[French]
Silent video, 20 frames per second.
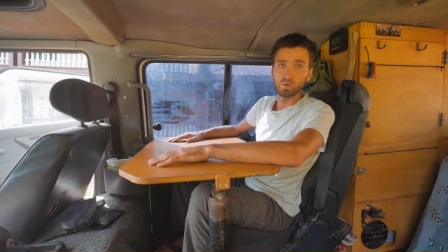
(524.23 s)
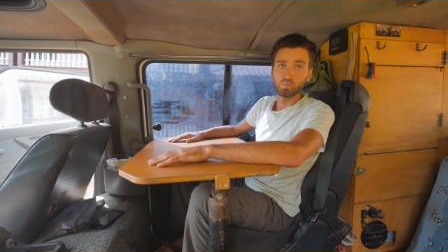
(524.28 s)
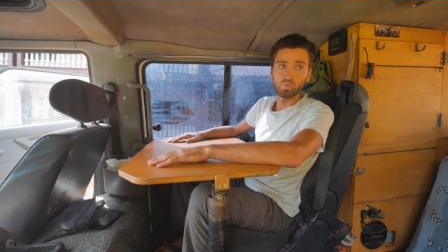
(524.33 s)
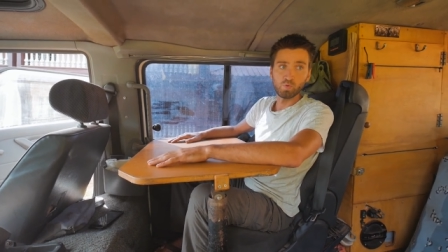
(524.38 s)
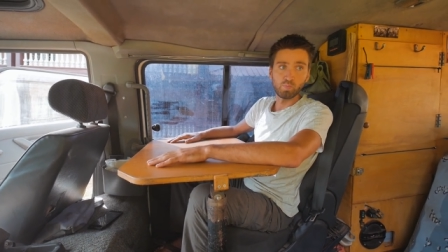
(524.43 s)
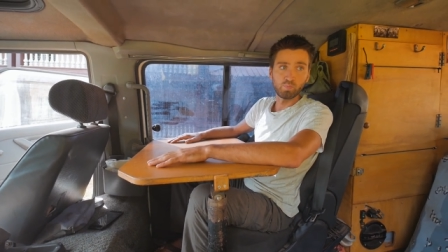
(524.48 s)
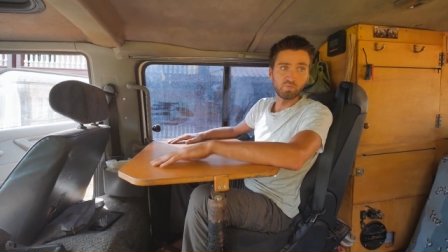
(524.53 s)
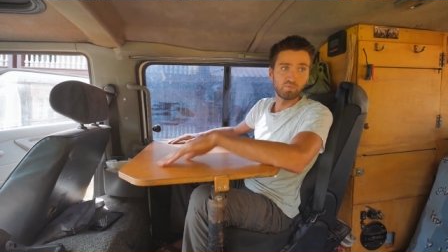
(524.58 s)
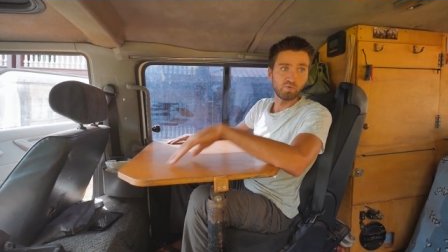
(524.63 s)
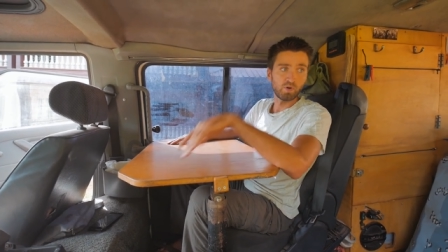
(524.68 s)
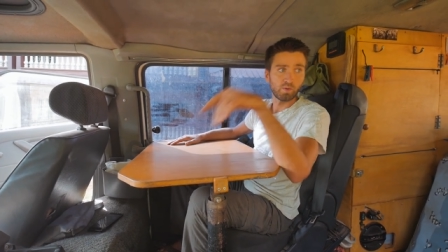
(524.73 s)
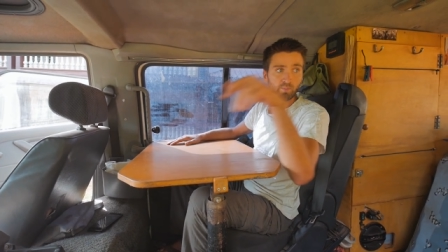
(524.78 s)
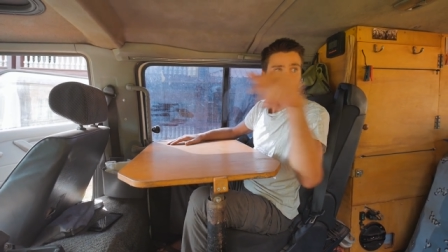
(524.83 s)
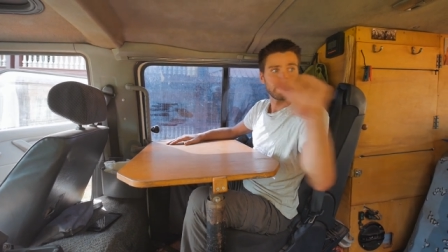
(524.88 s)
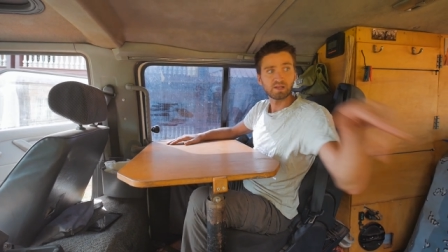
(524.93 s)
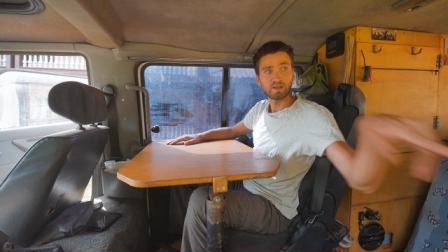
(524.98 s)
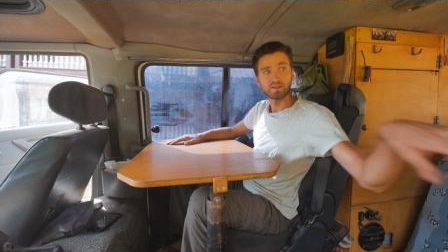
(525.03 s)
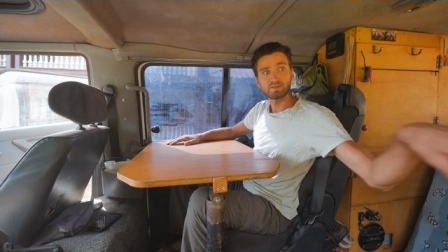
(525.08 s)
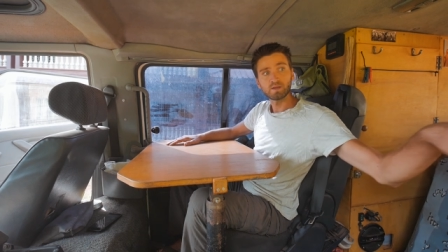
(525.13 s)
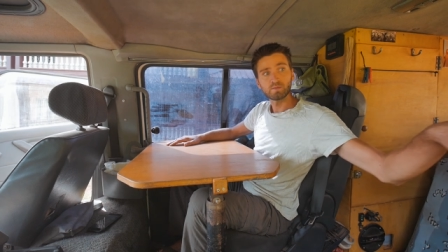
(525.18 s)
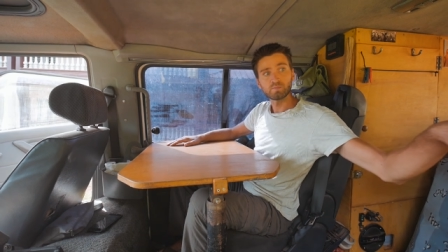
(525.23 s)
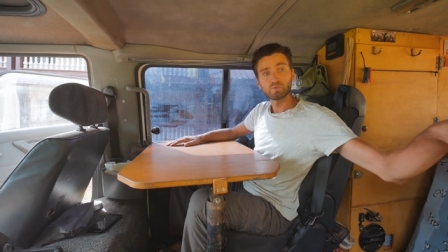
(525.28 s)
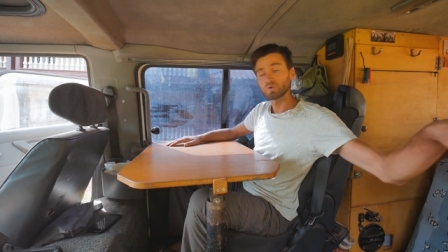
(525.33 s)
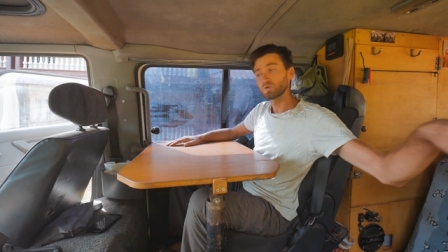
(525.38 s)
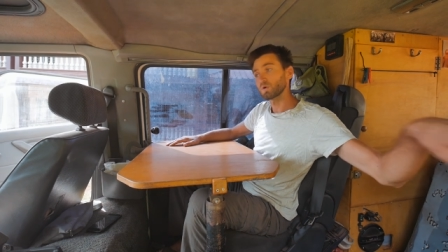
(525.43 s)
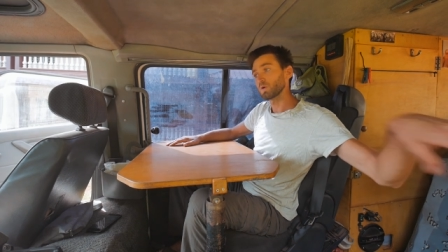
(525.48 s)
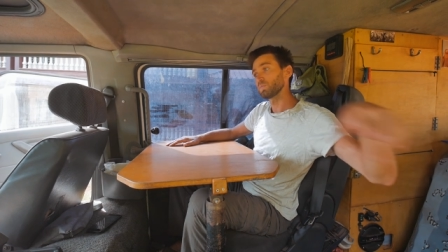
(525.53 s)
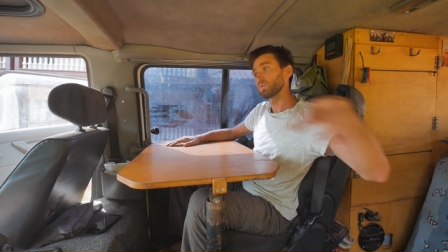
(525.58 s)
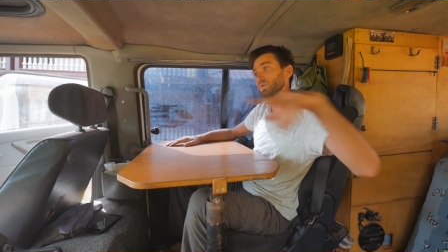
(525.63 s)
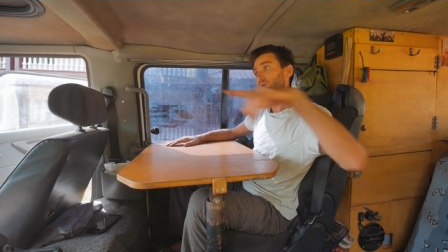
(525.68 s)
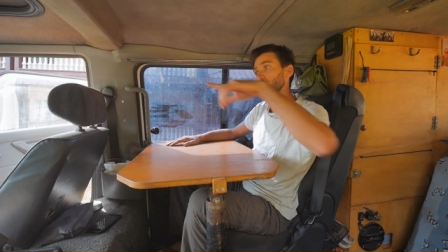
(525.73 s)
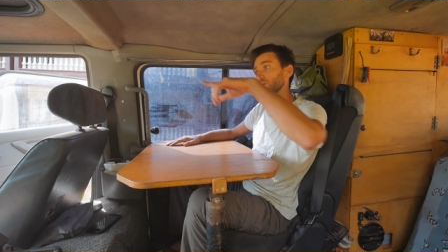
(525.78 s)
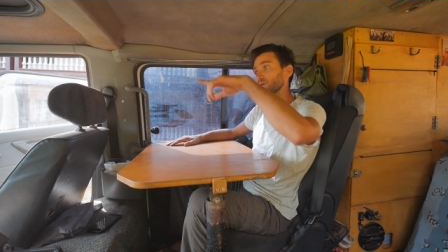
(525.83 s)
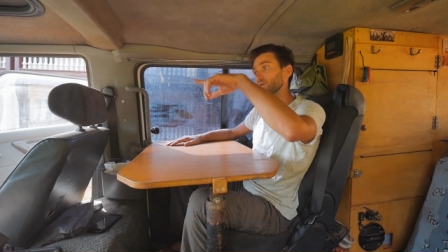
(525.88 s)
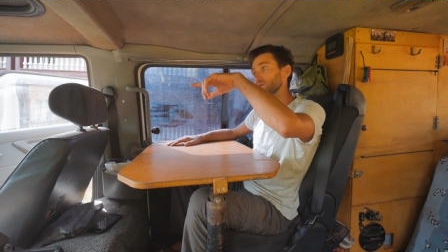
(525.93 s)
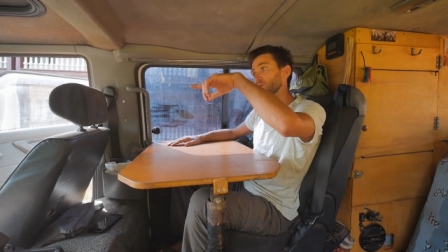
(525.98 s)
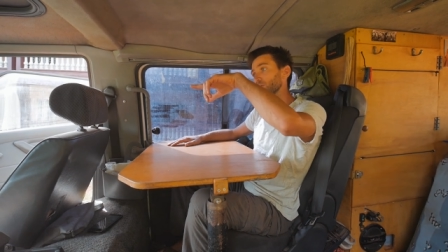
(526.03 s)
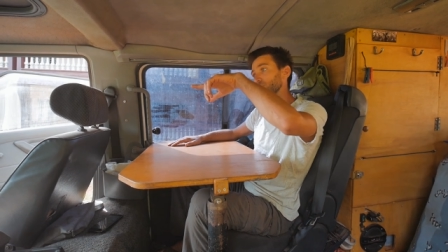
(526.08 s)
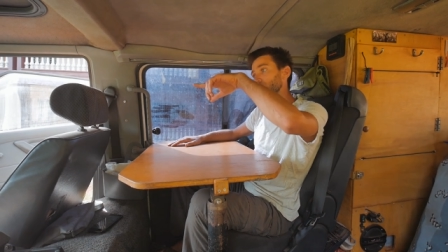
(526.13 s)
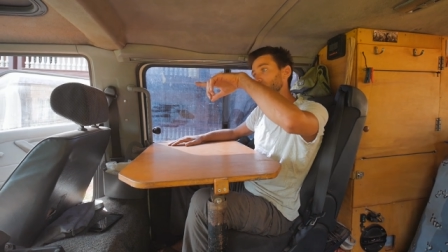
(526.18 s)
pour pouvoir mettre la table de camping
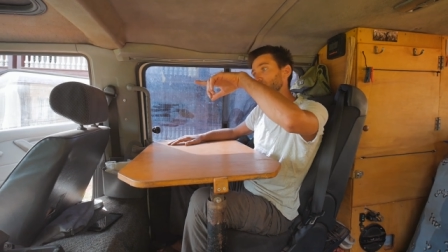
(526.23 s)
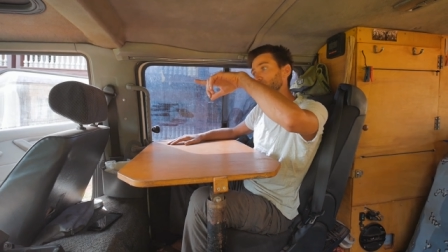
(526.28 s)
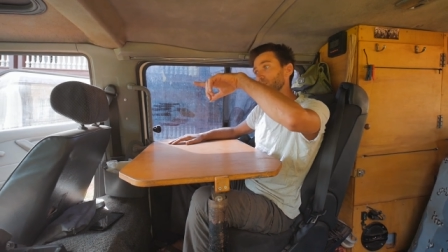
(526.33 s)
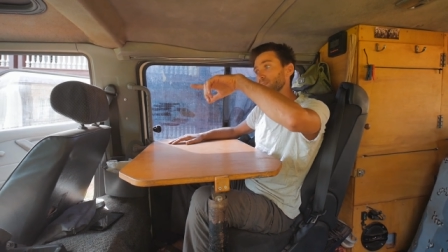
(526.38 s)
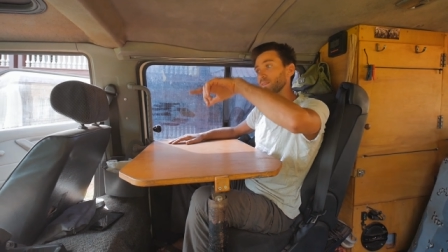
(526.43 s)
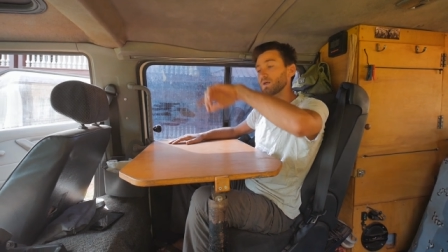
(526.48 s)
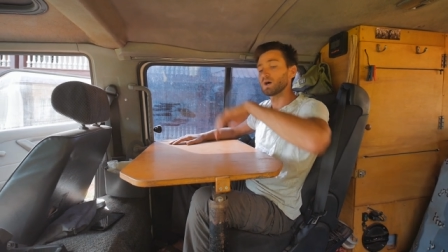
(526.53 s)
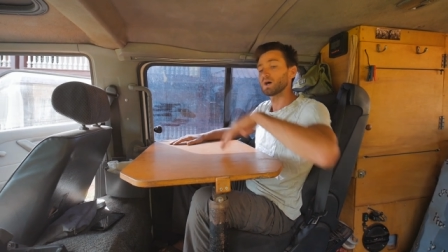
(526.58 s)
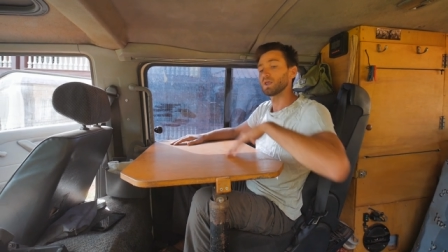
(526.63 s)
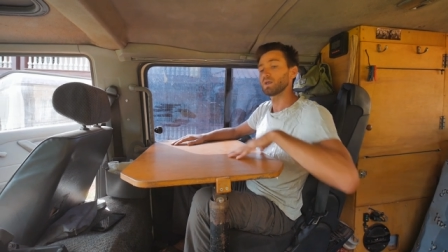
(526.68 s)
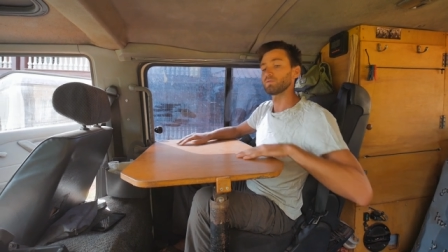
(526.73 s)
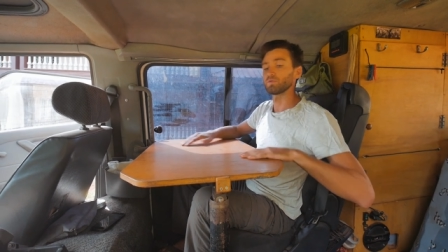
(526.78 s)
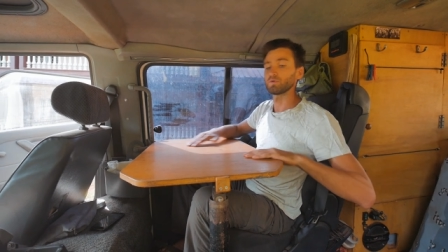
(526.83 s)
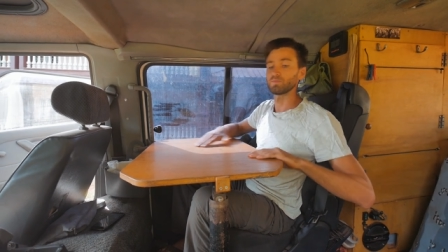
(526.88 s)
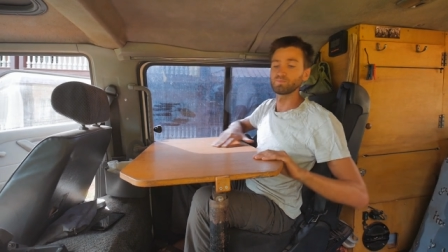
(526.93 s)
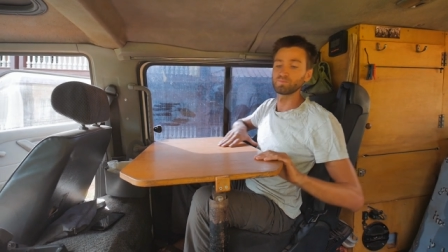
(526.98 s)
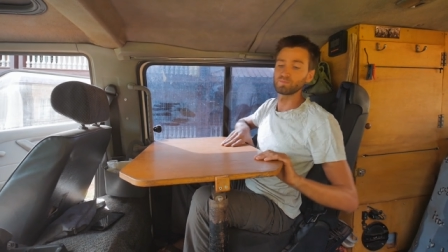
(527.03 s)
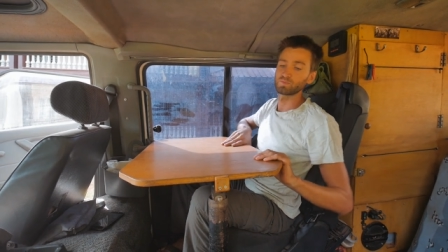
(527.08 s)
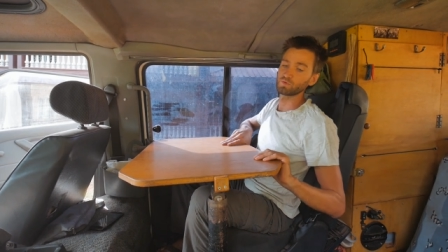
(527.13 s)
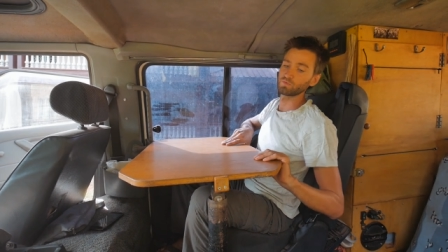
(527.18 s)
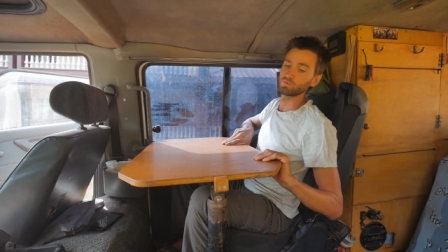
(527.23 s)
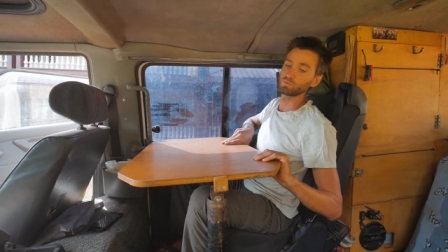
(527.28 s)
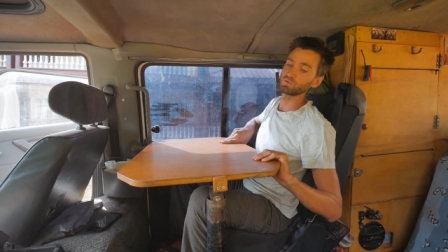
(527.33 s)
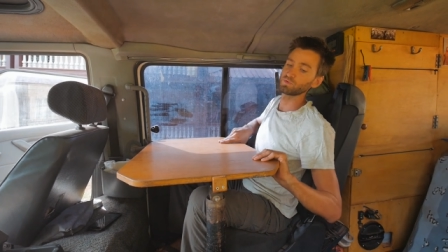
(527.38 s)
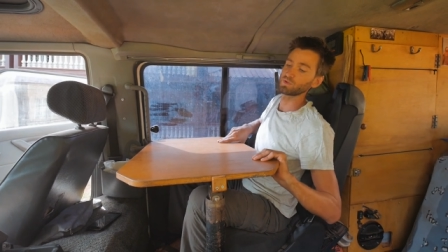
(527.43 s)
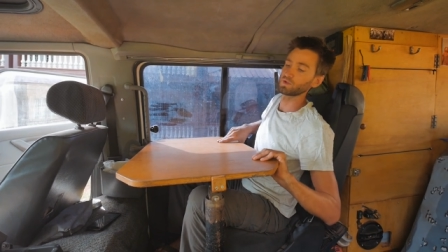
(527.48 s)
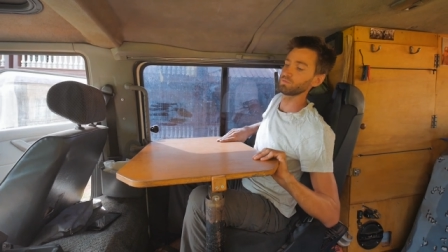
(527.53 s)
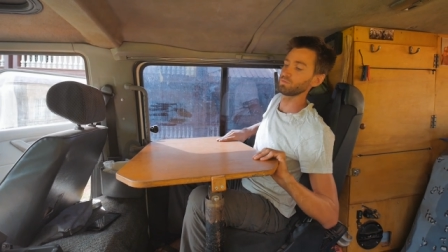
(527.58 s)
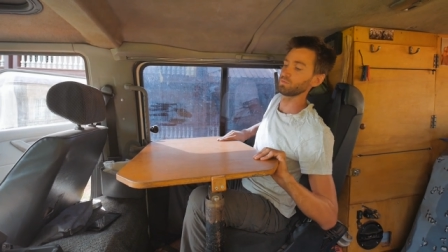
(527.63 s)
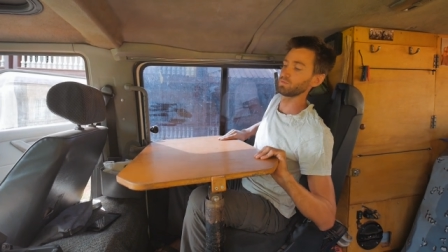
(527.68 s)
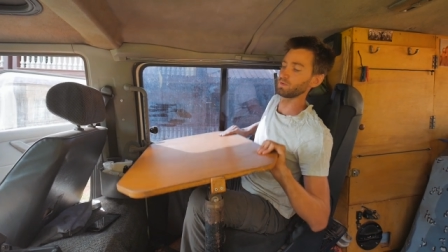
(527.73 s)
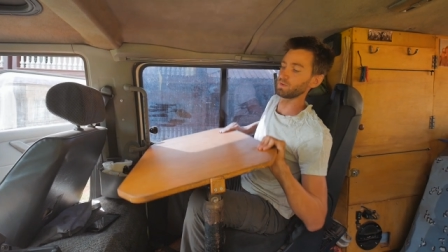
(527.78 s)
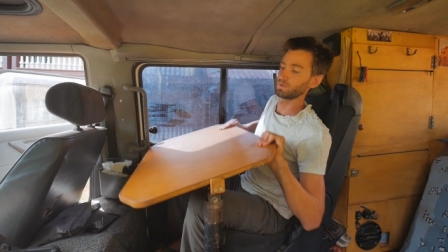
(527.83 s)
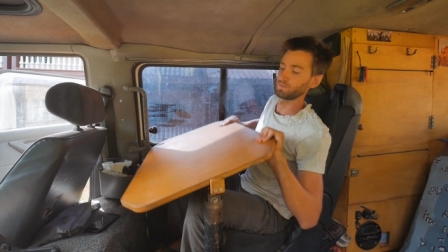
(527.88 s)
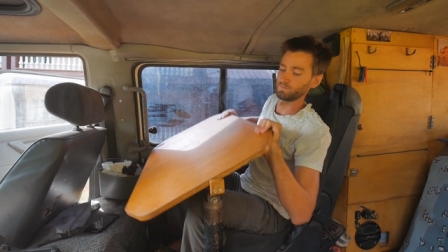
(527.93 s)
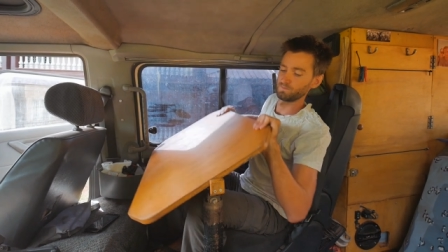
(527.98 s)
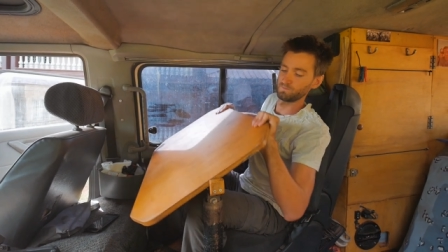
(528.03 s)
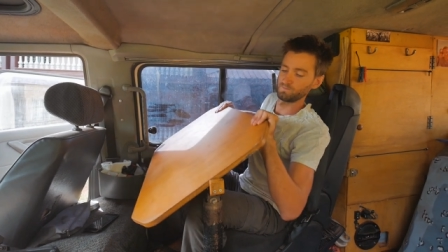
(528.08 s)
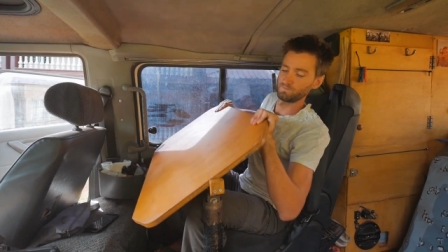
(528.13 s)
à l'avant. Je vous montre ça tout de suite.